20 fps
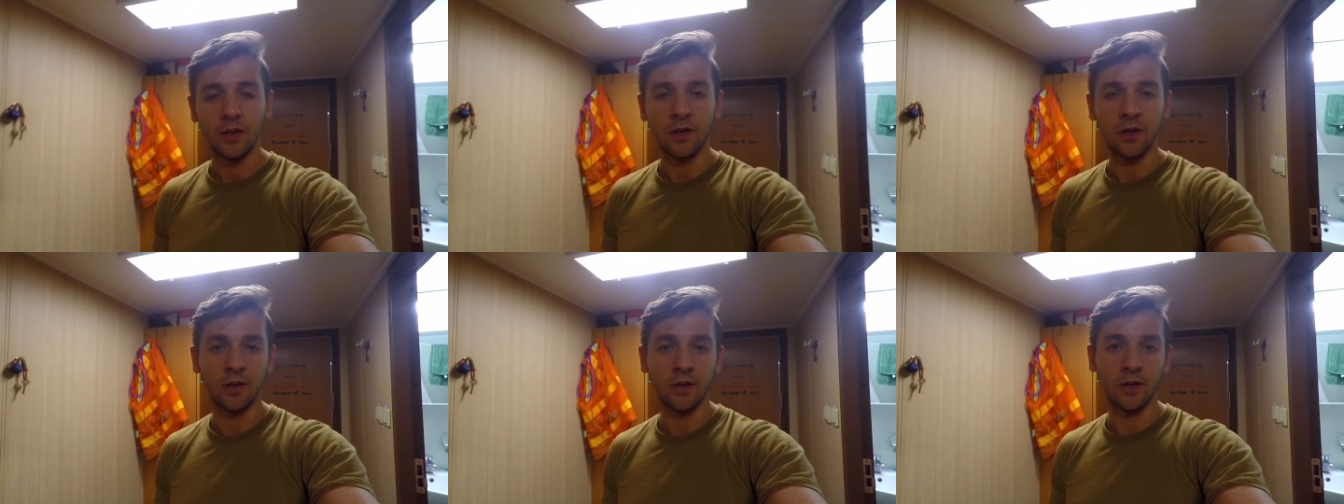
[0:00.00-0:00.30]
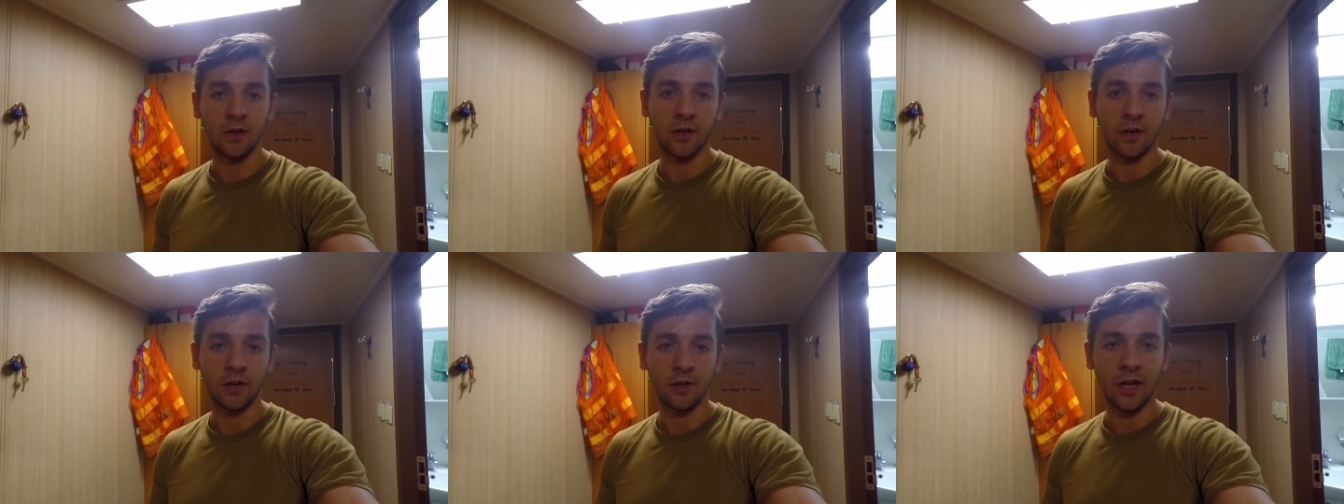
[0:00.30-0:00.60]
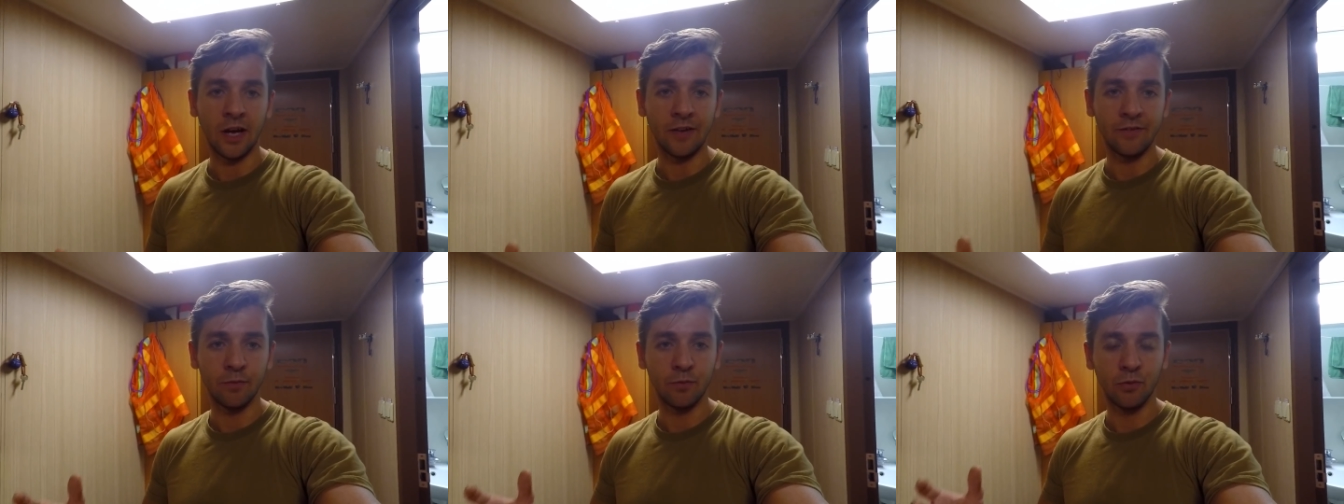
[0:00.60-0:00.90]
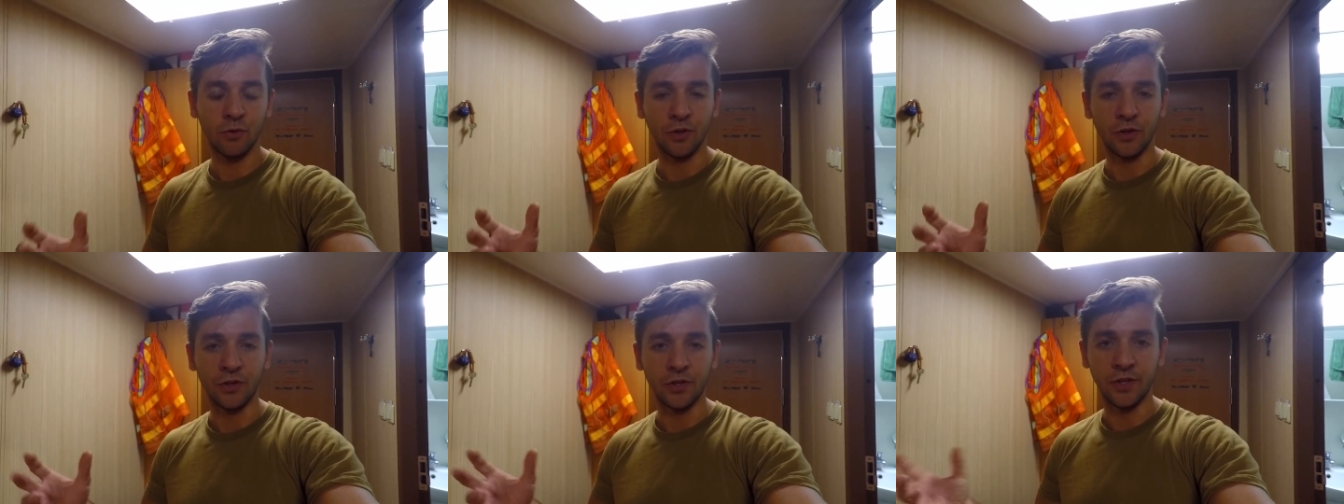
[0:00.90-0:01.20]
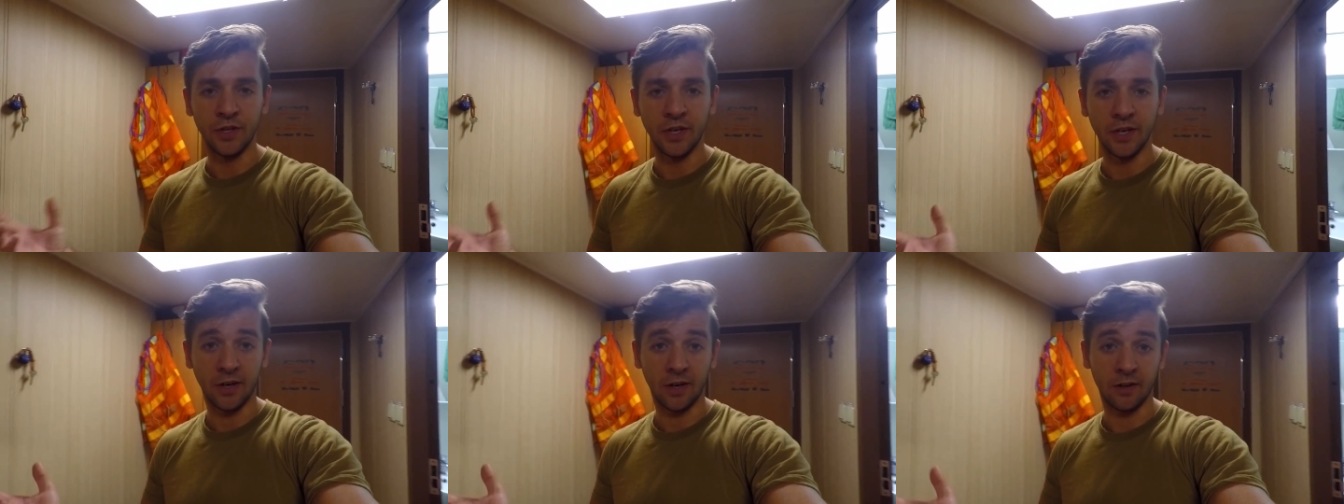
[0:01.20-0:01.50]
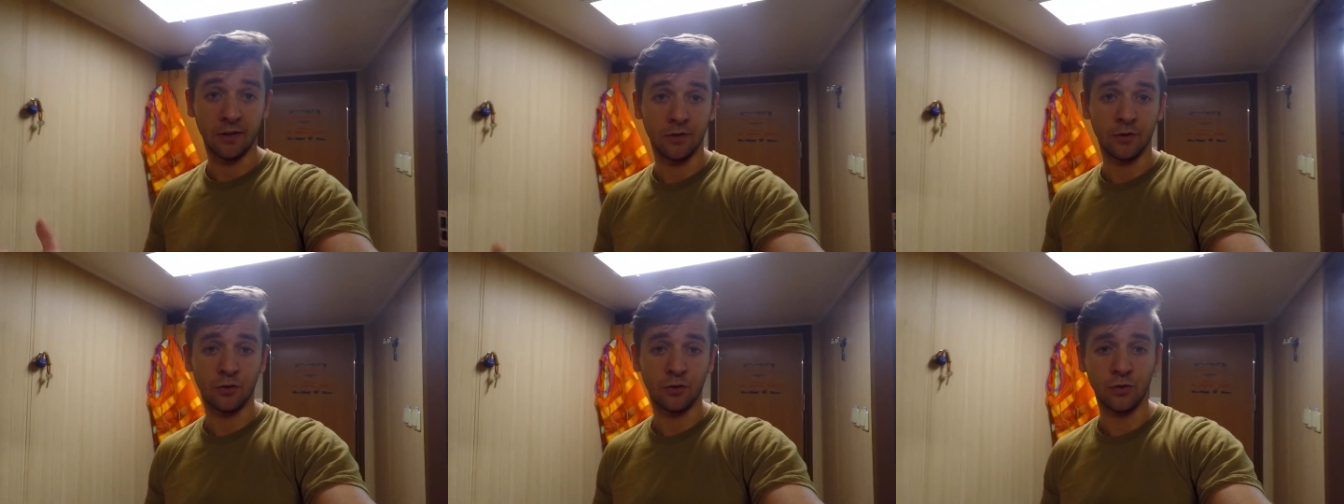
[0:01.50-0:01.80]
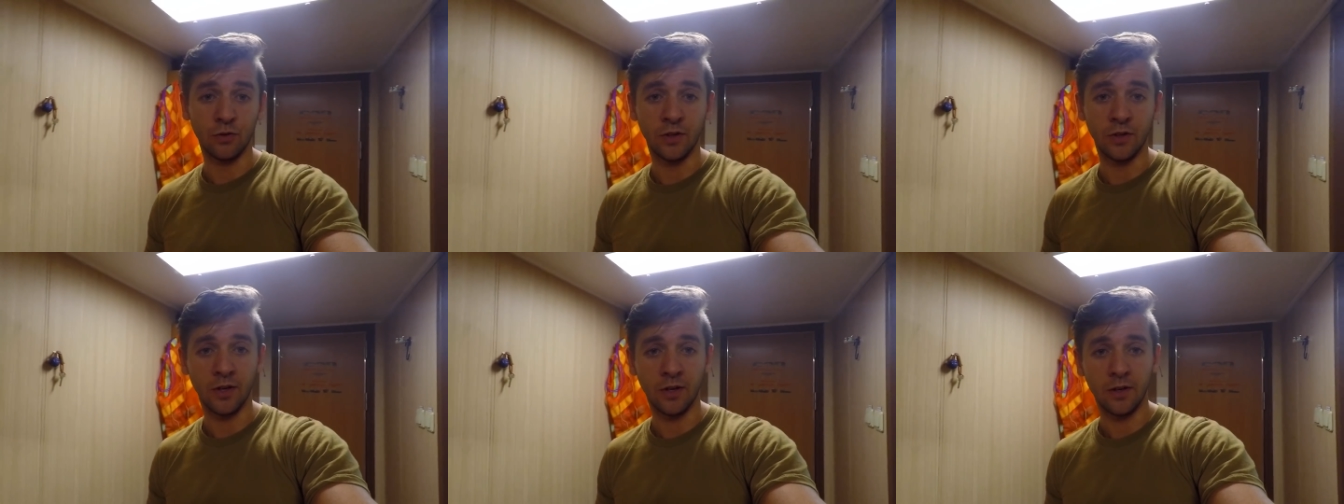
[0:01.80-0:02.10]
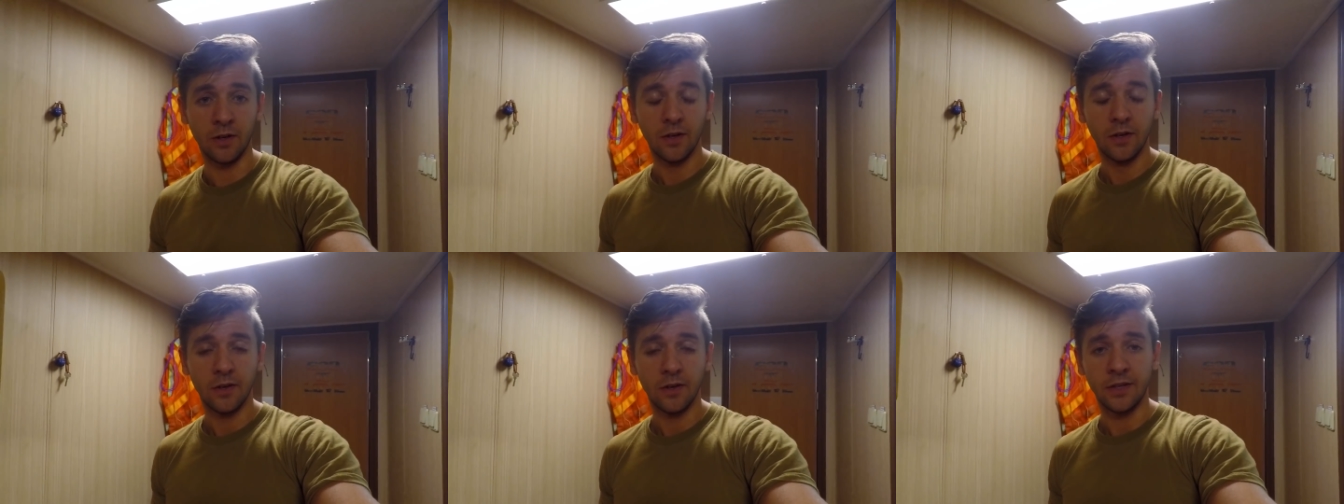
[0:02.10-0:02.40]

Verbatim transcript: когда вы будете ехать на судно,